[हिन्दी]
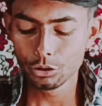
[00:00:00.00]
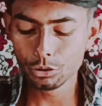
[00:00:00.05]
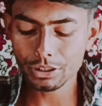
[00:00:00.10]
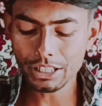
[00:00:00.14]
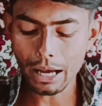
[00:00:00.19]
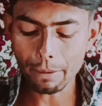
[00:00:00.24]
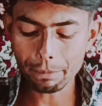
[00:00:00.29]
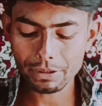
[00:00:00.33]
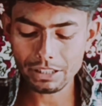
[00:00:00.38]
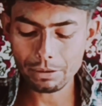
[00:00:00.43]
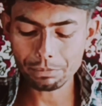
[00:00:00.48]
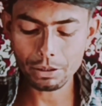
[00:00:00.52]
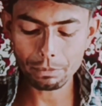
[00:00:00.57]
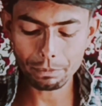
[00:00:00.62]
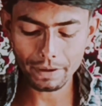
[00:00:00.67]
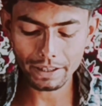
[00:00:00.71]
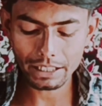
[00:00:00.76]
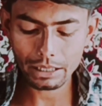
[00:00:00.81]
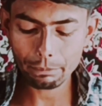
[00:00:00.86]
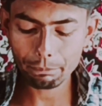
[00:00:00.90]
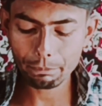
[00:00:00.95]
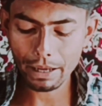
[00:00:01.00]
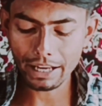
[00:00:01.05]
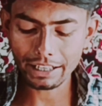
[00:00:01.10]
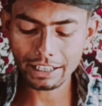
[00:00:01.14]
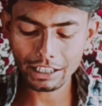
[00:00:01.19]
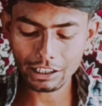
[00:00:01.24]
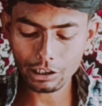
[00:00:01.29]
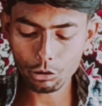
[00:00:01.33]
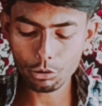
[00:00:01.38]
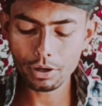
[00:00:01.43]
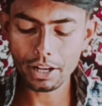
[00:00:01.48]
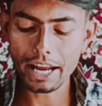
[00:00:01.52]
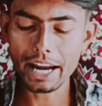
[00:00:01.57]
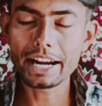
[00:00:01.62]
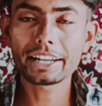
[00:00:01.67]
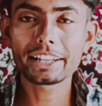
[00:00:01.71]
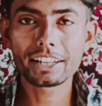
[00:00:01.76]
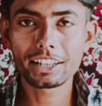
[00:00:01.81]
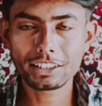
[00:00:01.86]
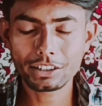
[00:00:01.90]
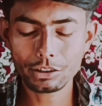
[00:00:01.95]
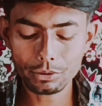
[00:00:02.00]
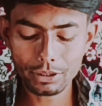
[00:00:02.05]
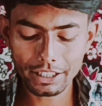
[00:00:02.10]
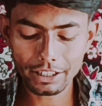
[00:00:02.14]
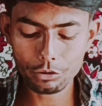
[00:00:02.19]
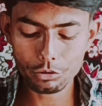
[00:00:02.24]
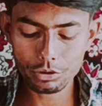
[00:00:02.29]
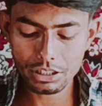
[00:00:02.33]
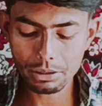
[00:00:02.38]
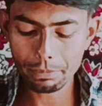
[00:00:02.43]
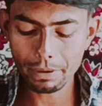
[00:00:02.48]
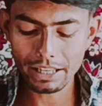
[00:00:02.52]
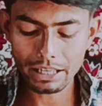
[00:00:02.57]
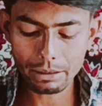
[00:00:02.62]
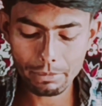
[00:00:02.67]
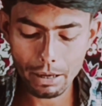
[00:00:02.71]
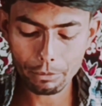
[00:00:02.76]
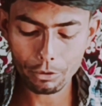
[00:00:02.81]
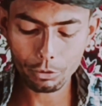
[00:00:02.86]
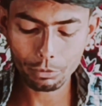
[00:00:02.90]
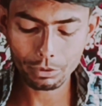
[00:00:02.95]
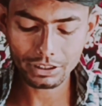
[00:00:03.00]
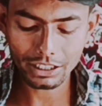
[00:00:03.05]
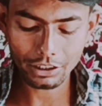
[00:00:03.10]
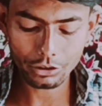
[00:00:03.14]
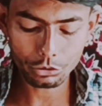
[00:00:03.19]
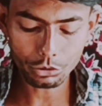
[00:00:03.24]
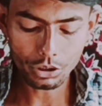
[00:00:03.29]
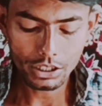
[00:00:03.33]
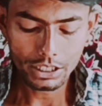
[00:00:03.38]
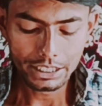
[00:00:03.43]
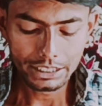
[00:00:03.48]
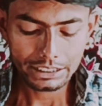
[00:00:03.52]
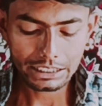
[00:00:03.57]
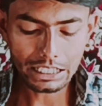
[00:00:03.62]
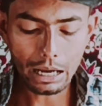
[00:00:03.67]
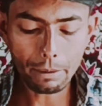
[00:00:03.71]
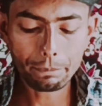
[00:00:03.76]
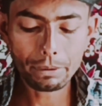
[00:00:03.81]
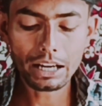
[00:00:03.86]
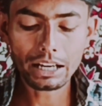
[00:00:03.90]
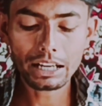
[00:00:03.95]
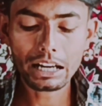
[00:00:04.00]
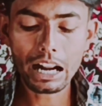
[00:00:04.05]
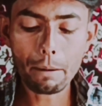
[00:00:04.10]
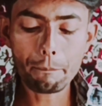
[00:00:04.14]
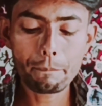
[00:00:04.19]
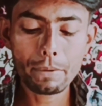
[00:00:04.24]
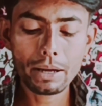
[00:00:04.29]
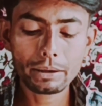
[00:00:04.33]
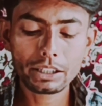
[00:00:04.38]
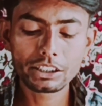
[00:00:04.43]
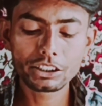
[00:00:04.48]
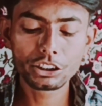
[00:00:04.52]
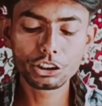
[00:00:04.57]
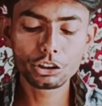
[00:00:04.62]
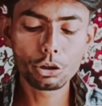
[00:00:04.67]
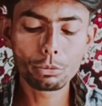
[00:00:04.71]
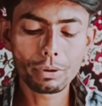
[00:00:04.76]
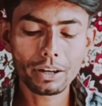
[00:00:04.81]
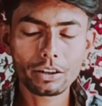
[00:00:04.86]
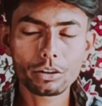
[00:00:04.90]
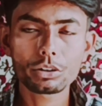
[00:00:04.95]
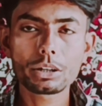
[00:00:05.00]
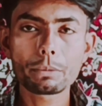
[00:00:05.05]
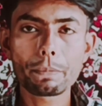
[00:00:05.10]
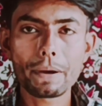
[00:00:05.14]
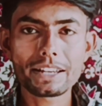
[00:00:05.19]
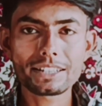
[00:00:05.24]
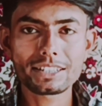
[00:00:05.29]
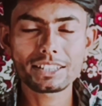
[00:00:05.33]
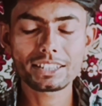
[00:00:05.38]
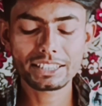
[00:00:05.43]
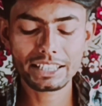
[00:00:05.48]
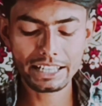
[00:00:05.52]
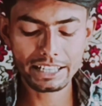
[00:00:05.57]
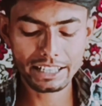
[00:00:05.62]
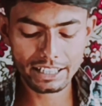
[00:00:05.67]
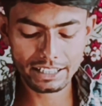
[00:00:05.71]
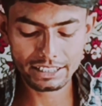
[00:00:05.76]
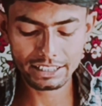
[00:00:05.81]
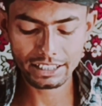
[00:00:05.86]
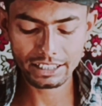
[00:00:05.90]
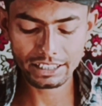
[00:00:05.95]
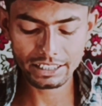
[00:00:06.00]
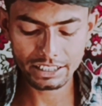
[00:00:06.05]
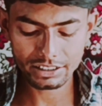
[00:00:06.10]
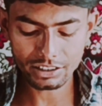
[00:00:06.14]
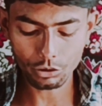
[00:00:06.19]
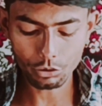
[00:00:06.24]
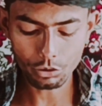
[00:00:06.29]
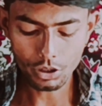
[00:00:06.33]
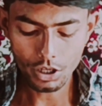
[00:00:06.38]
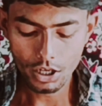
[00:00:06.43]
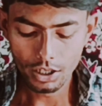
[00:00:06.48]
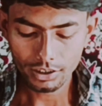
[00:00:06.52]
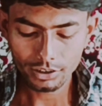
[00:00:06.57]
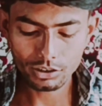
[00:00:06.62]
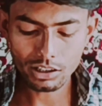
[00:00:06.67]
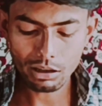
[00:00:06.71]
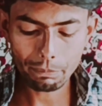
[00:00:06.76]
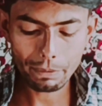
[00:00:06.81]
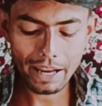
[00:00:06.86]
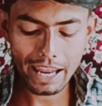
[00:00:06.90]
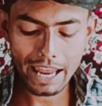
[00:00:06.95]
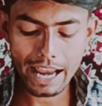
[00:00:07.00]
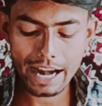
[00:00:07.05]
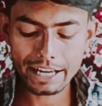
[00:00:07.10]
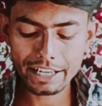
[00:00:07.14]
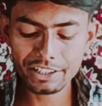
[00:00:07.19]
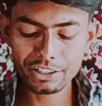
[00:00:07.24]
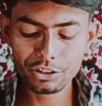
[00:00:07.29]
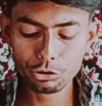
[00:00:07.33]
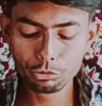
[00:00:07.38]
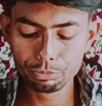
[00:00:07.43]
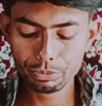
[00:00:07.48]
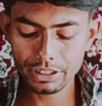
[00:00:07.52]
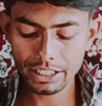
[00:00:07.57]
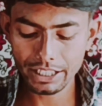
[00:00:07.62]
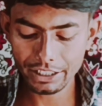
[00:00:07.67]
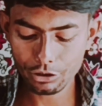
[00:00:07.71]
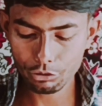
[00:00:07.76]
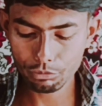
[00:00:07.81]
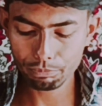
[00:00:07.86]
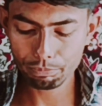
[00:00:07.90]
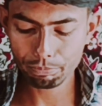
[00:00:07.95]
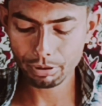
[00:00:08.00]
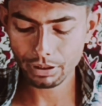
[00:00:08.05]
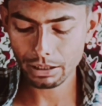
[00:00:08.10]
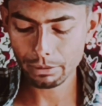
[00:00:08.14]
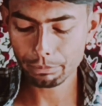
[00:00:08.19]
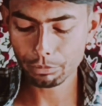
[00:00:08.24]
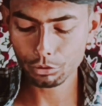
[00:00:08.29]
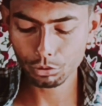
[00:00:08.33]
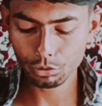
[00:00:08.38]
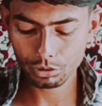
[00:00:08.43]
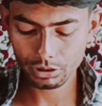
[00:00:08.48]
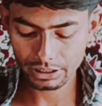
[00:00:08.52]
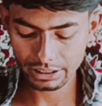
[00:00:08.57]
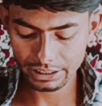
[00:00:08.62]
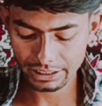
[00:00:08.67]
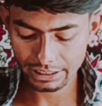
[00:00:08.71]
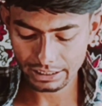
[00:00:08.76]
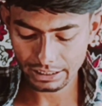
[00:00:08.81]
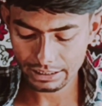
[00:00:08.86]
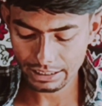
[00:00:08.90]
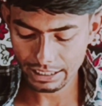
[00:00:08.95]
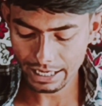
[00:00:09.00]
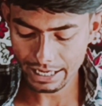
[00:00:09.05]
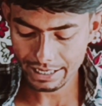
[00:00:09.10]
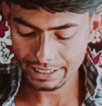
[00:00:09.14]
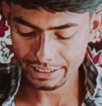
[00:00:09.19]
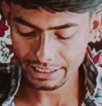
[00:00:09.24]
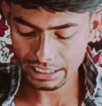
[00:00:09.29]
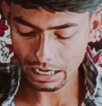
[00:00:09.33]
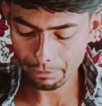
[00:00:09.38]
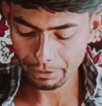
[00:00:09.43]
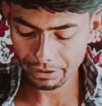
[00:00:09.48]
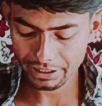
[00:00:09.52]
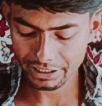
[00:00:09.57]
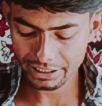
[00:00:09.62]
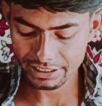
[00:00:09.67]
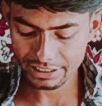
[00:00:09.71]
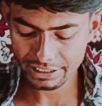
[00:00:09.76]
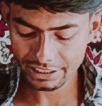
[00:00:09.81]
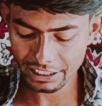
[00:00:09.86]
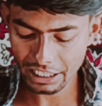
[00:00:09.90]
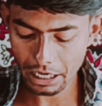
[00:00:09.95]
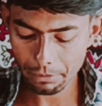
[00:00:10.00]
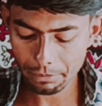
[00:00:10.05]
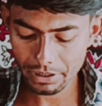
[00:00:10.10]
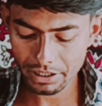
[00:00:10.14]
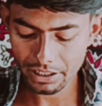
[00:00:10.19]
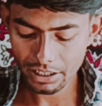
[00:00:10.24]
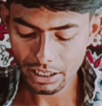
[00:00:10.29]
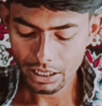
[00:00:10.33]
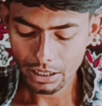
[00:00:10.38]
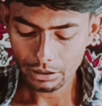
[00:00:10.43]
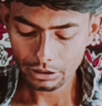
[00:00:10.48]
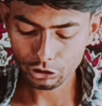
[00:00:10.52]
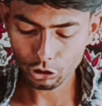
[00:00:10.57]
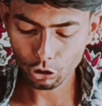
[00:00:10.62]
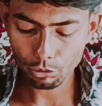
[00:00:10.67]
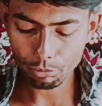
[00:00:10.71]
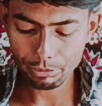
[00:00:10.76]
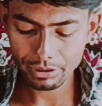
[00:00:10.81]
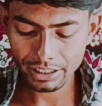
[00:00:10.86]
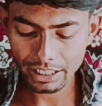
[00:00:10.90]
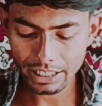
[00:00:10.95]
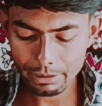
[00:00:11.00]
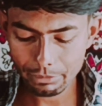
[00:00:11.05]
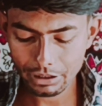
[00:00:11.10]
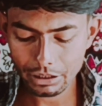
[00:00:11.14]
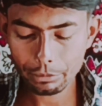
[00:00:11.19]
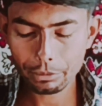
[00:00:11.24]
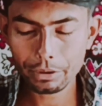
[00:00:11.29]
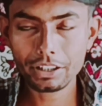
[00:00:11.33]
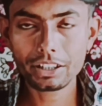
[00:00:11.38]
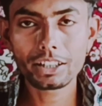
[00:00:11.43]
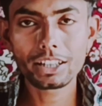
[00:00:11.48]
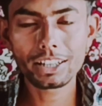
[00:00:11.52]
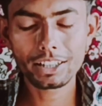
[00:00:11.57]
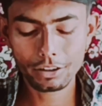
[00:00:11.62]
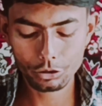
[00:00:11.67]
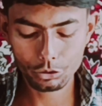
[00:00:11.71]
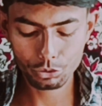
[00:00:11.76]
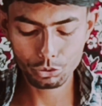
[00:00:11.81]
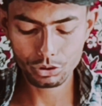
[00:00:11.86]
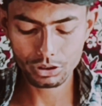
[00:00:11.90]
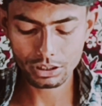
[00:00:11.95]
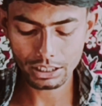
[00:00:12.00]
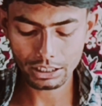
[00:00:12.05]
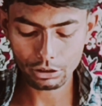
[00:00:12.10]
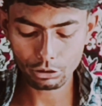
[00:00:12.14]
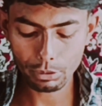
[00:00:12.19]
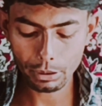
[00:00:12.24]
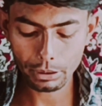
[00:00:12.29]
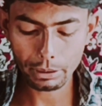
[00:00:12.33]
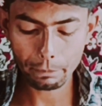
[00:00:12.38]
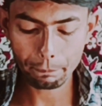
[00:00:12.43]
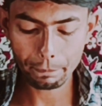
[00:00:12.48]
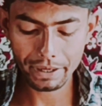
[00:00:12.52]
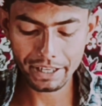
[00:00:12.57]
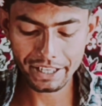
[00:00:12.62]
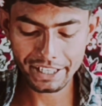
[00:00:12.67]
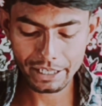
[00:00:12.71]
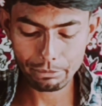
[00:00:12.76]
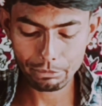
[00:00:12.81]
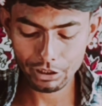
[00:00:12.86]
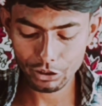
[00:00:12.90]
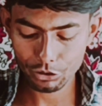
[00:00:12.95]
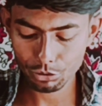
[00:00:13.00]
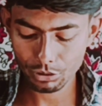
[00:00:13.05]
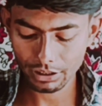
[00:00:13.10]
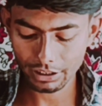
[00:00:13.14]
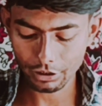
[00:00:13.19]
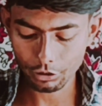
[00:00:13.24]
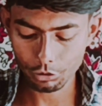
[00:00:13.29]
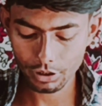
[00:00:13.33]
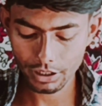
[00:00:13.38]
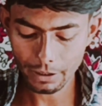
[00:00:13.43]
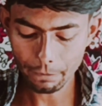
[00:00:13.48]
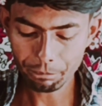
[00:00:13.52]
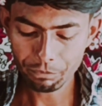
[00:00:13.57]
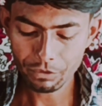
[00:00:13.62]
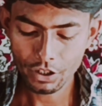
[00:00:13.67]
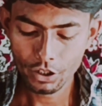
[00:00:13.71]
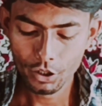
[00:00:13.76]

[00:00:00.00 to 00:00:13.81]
तो यहाँ पे सबसे पहले बैंक अकाउंट ऐड करता हूँ लेकिन उससे पहले मैं आपको बता दूँ यहाँ पे अगर आप मैं किसी को मान लो कि पैसा सेंड करने के के लिए जाओ तो यहाँ पे ऐड यू के ऊपर आपको क्लिक करना है एंड यहाँ पे किसी का भी चलो मेरा ही मतलब कि एक दूसरा अकाउंट मतलब कि पेटीएम का जो अकाउंट है